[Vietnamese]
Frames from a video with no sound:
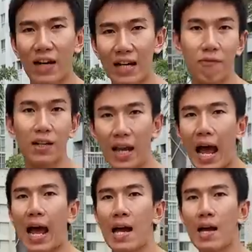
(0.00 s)
phải tập với
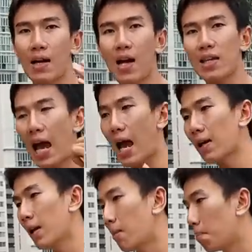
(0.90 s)
tạ đơn giản
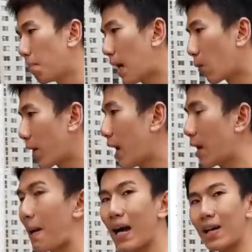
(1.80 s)
bài đầu tiên là
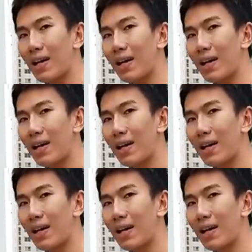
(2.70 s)
bạn có thể